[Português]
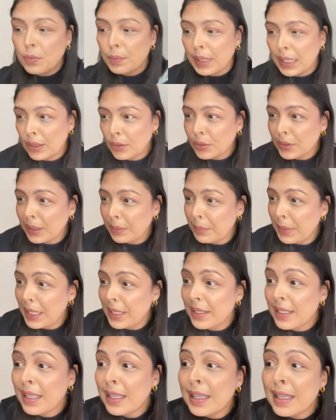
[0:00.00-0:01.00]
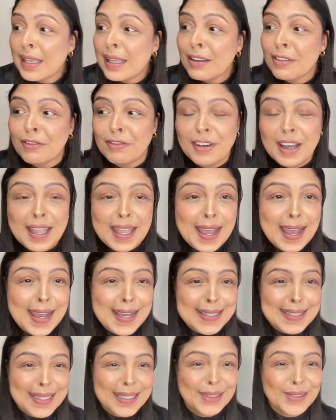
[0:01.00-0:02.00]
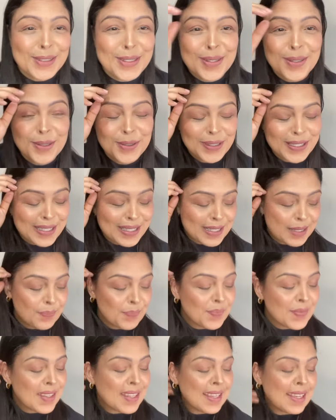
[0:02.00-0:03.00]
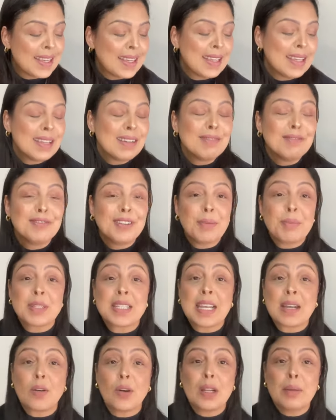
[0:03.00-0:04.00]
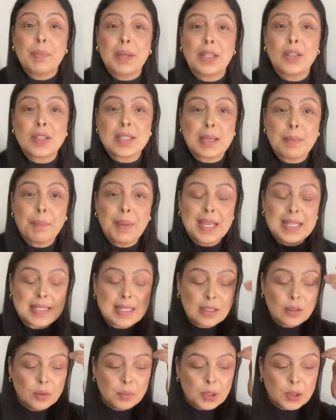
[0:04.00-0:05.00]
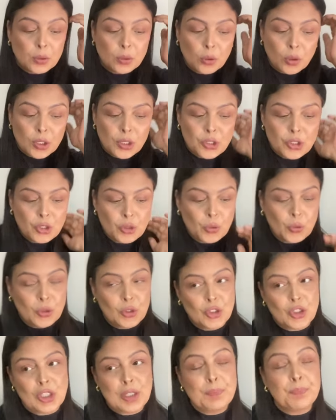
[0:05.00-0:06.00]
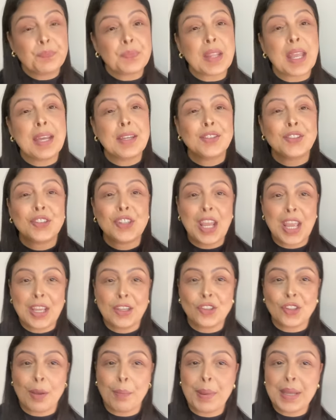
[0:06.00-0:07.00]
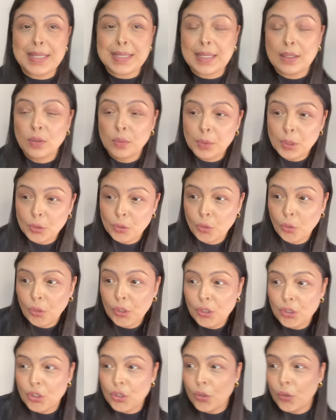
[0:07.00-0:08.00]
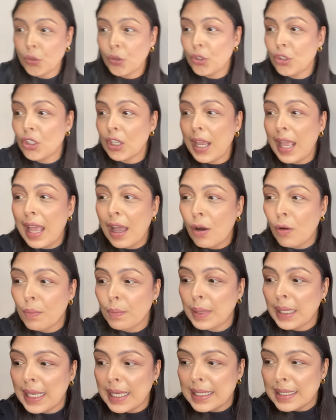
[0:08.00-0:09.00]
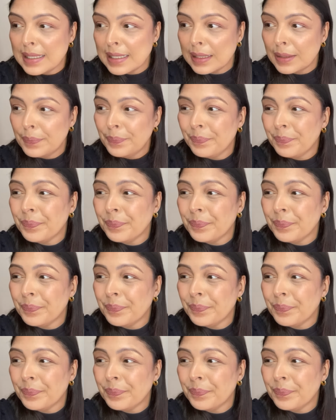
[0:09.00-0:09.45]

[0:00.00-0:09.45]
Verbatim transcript: branco também vai arrasar nos looks. Vamos agora para nossa peça número 2 de hoje. Gente, a peça número 2 de hoje é um blazer